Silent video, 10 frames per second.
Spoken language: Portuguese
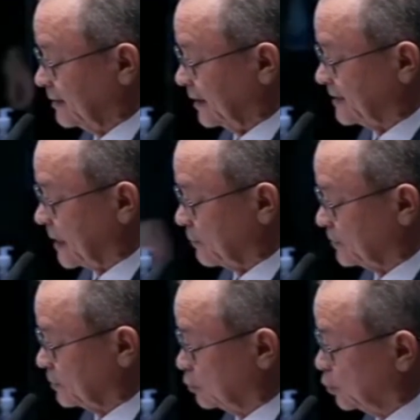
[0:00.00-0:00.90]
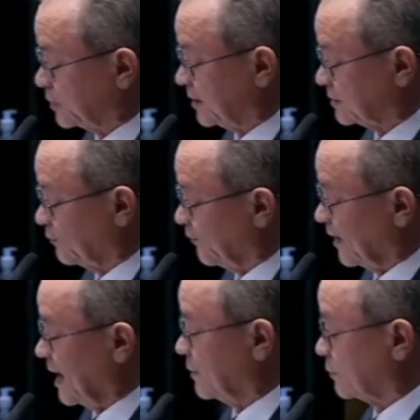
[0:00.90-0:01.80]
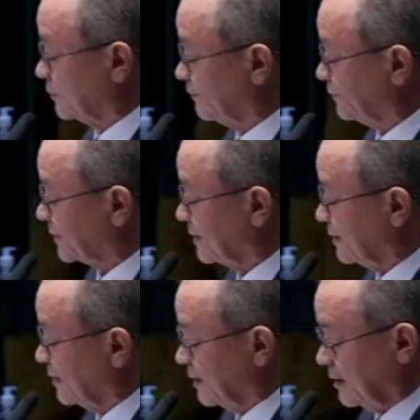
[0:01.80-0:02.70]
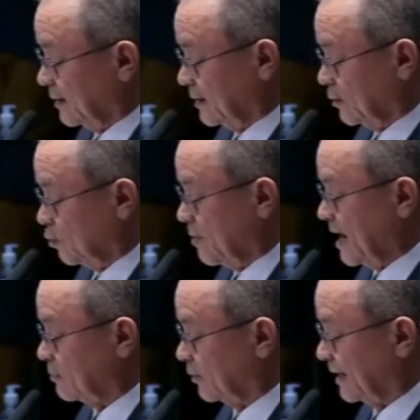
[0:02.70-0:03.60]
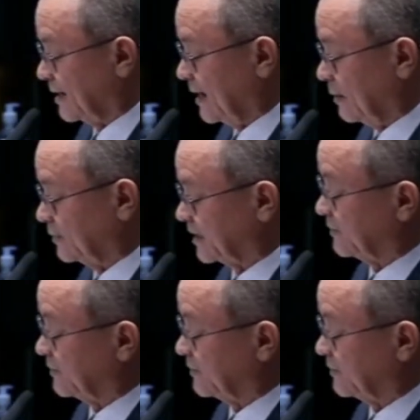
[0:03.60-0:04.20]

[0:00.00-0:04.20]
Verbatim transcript: das Agroindústrias, o FIAGRO, o Marco Legal das